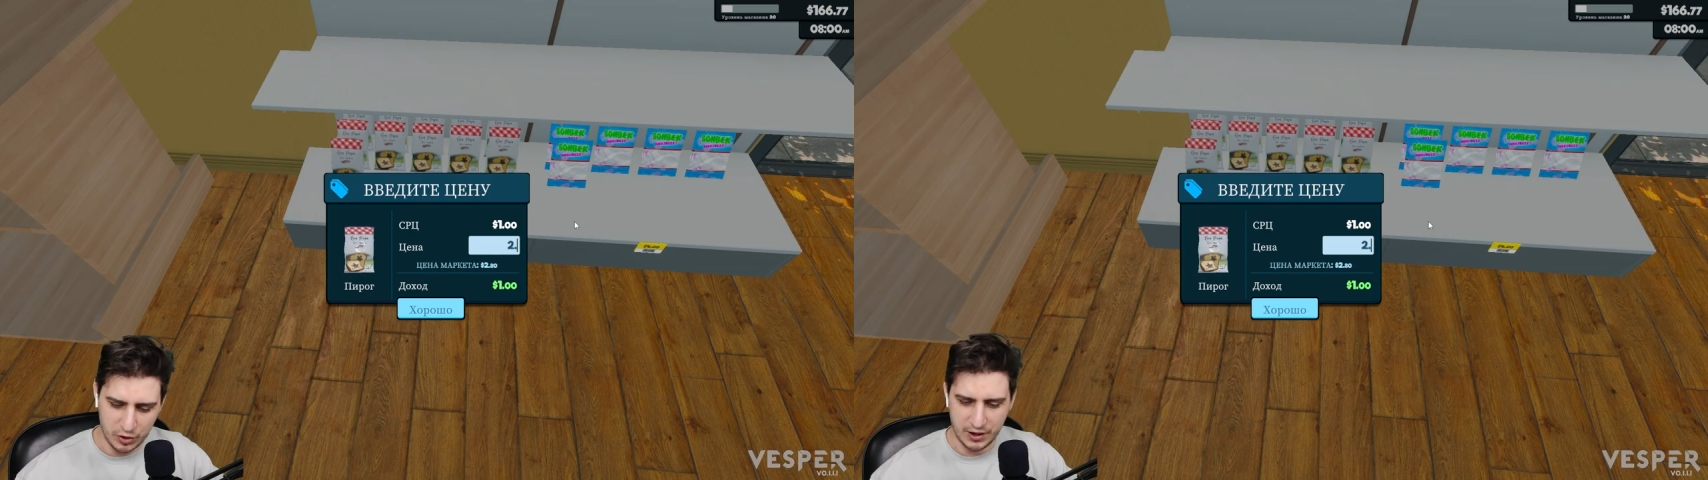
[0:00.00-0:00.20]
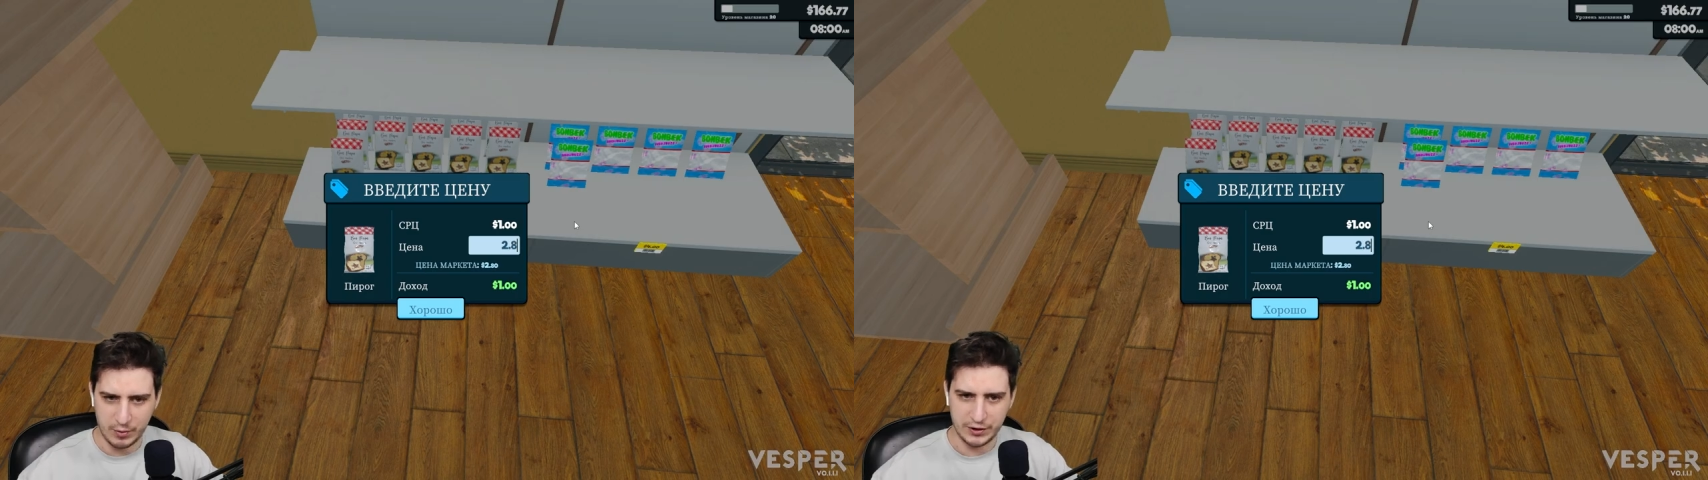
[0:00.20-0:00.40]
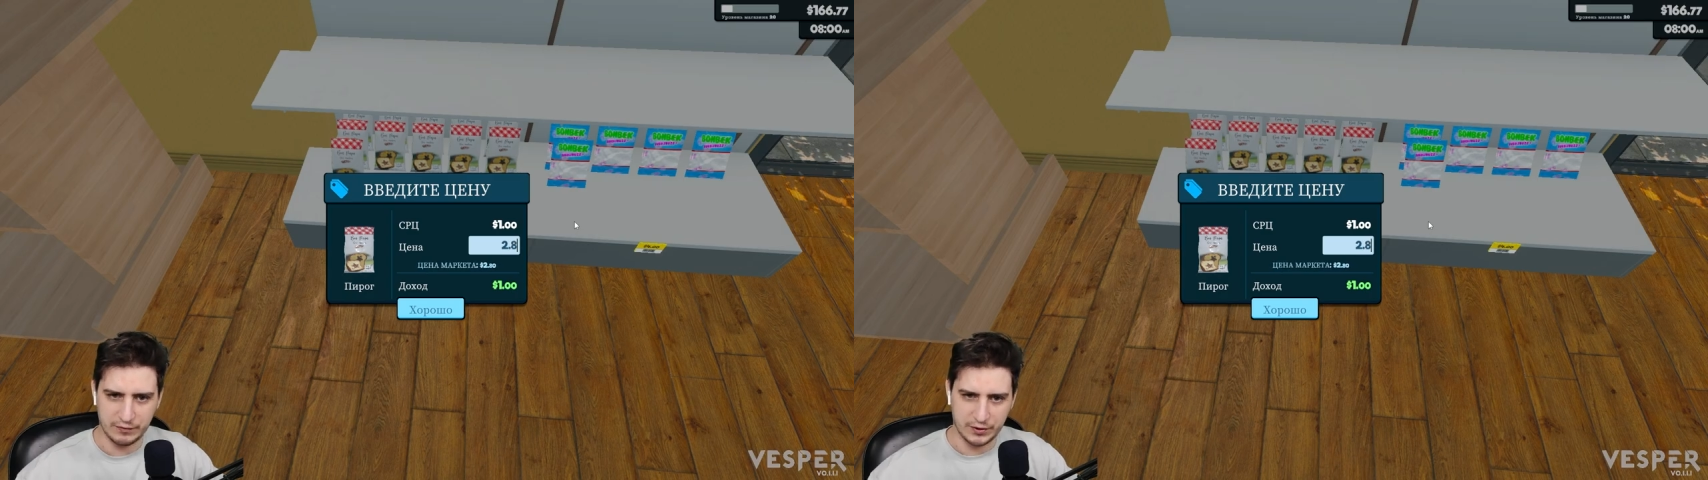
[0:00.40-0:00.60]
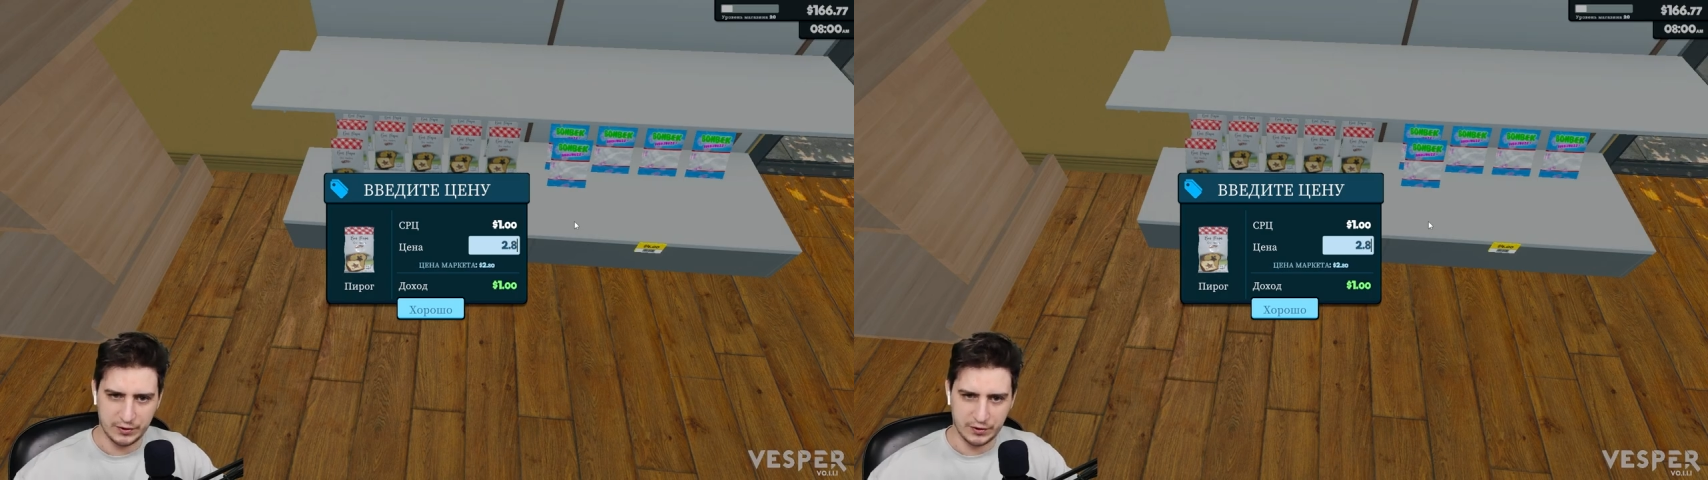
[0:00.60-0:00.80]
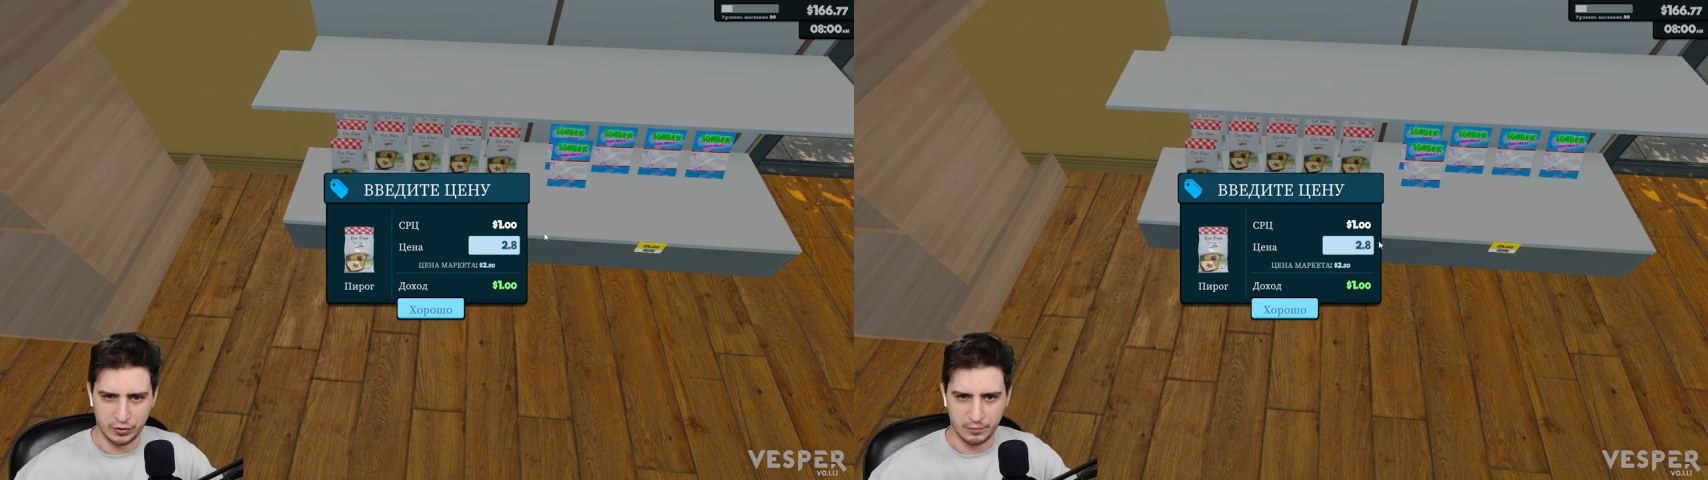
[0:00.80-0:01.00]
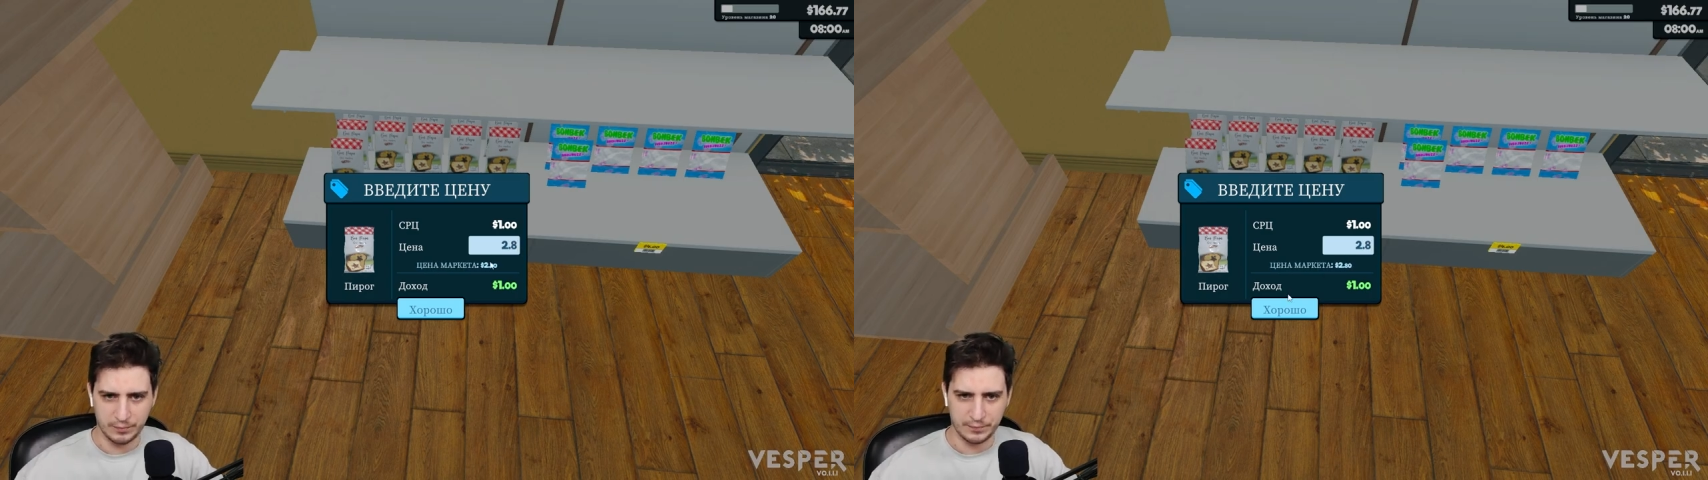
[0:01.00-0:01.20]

зарабатывать начнем.